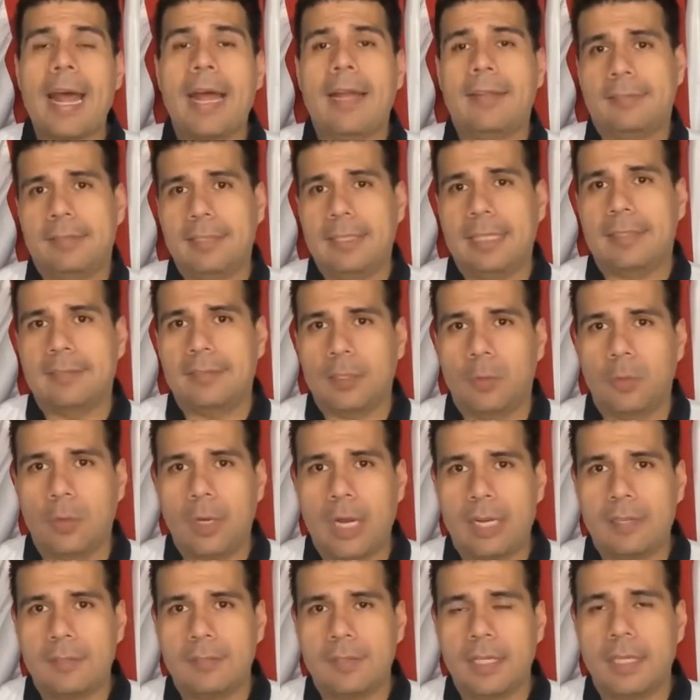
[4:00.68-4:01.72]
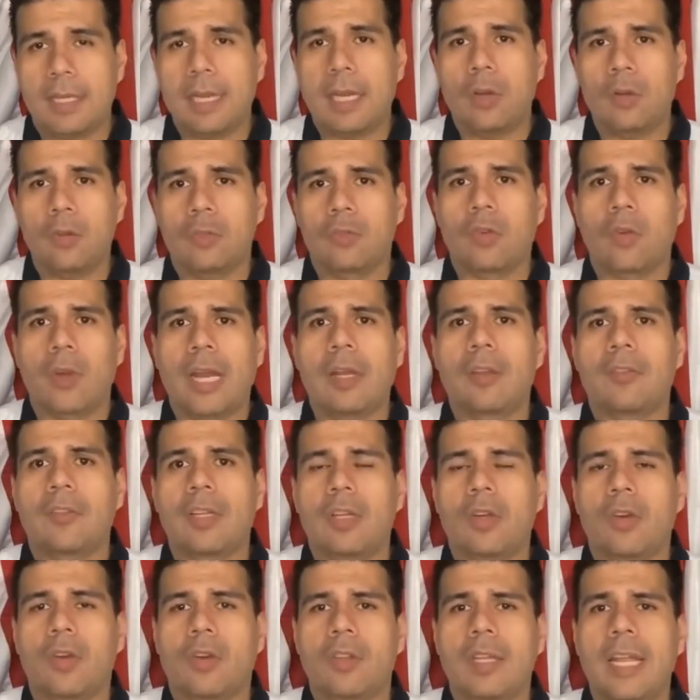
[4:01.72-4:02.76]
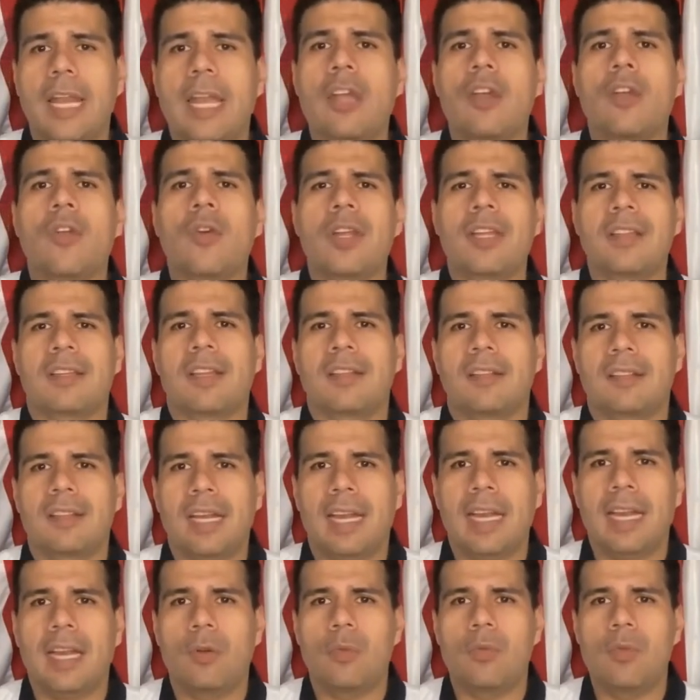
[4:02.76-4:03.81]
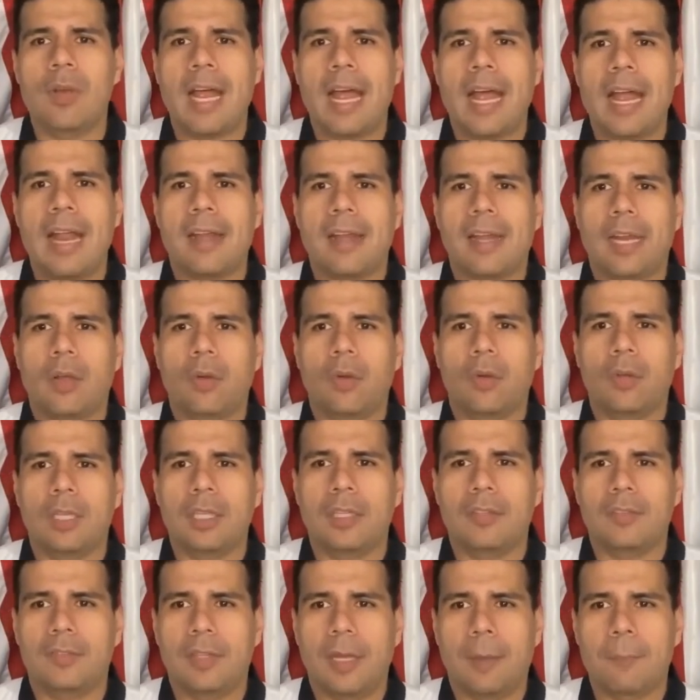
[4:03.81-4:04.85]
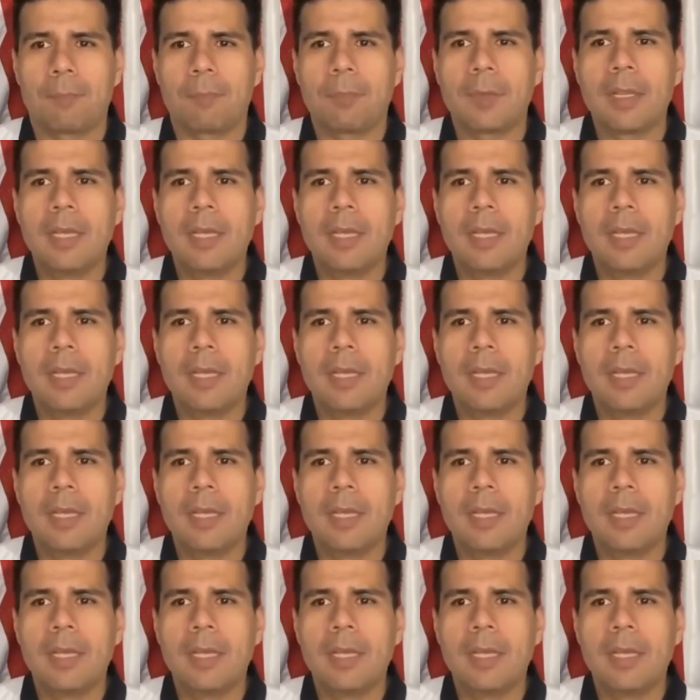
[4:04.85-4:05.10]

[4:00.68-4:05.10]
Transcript: así asegurarse que los coreanos del norte no intentaran una reconquista.